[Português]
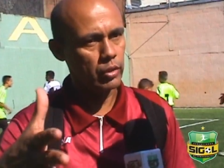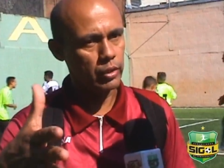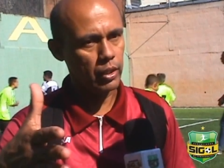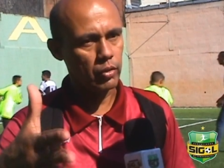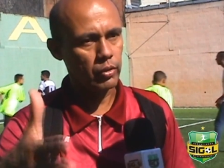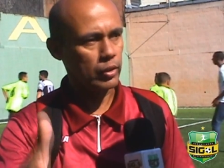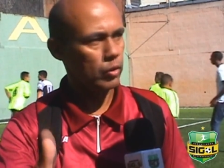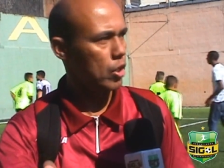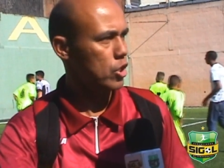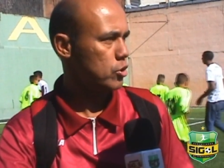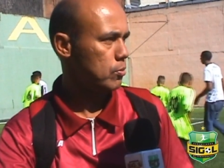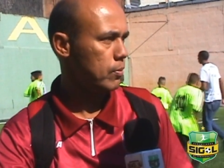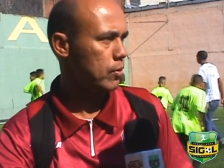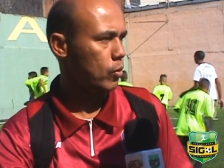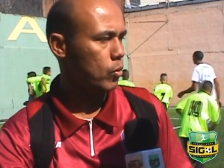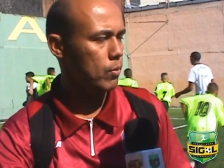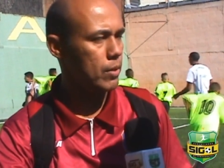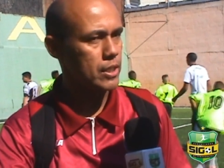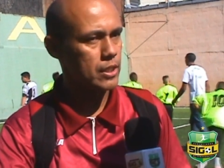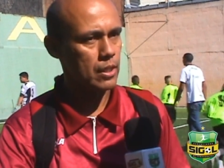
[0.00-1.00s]
Entendo que nós
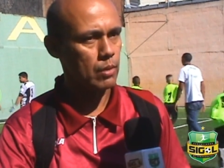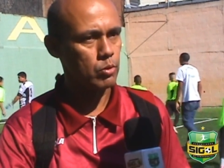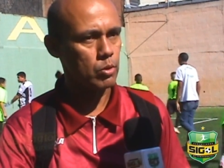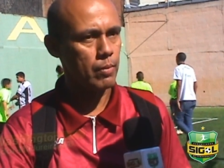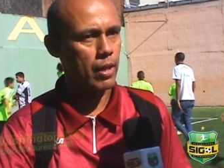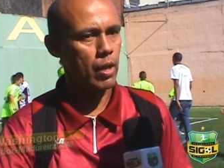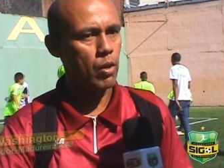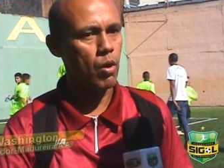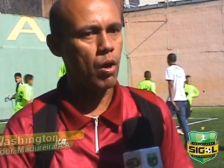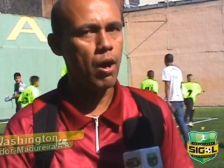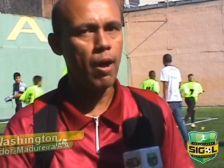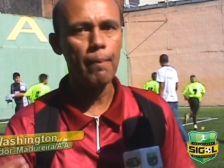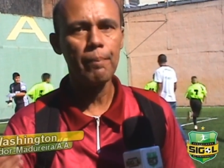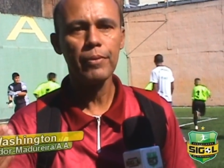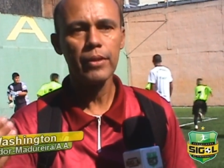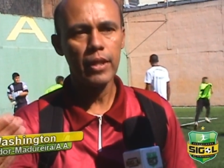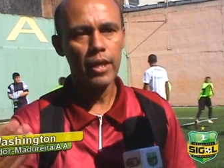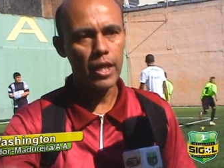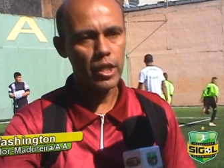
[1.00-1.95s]
começamos melhor,